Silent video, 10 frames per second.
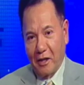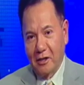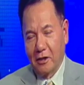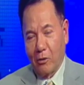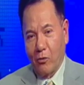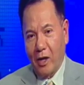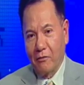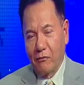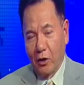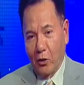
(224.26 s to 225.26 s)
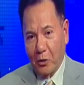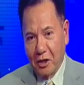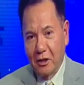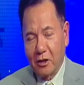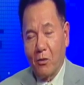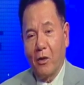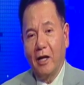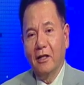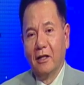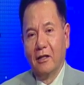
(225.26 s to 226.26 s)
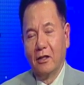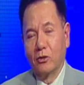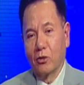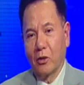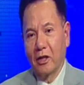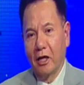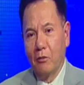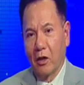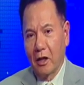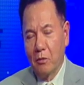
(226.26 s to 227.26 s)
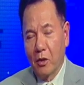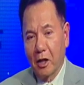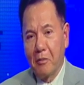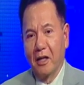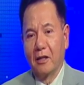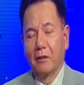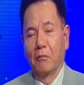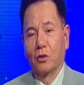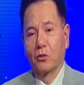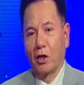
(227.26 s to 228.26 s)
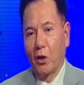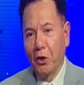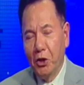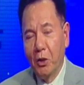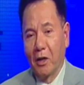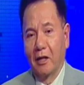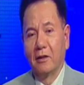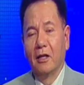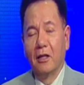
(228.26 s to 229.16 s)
sĩ tổng quát về nội thương tổng quát thì chúng tôi thấy một cái một cái bệnh mà chúng tôi đã nói nhiều lần